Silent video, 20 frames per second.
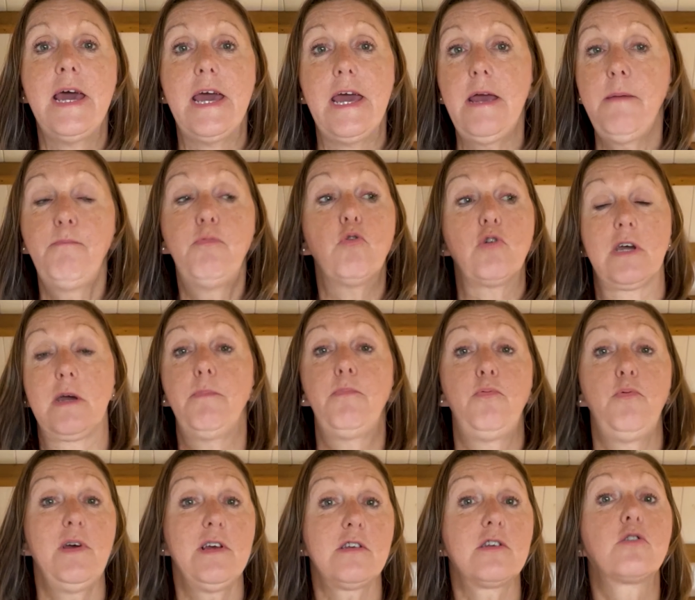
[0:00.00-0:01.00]
et pour qu'ils
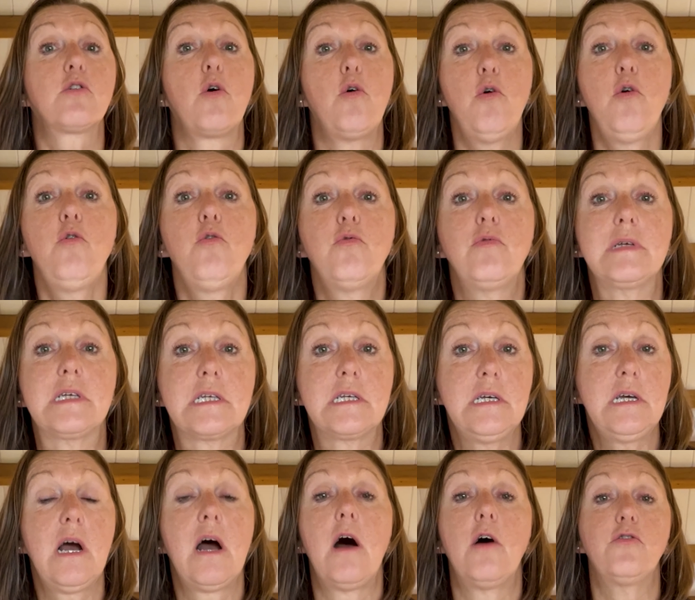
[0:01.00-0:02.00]
puissent eux
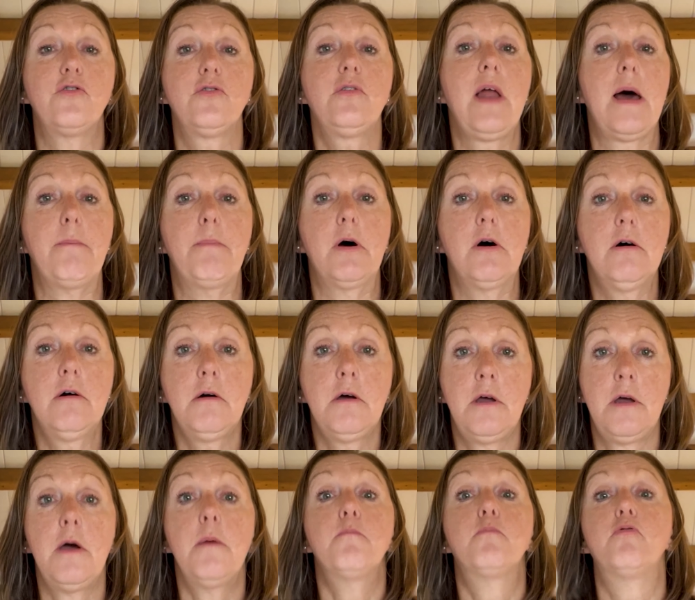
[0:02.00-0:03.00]
aussi, rendus là-bas,
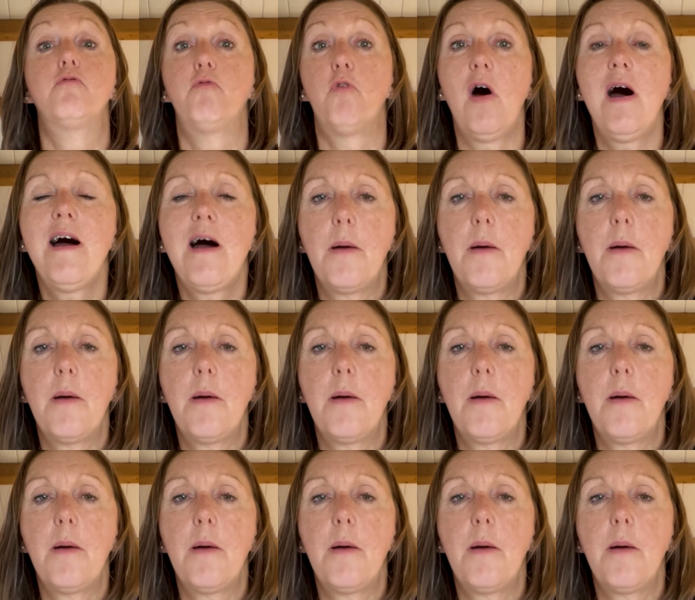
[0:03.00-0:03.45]
pouvoir en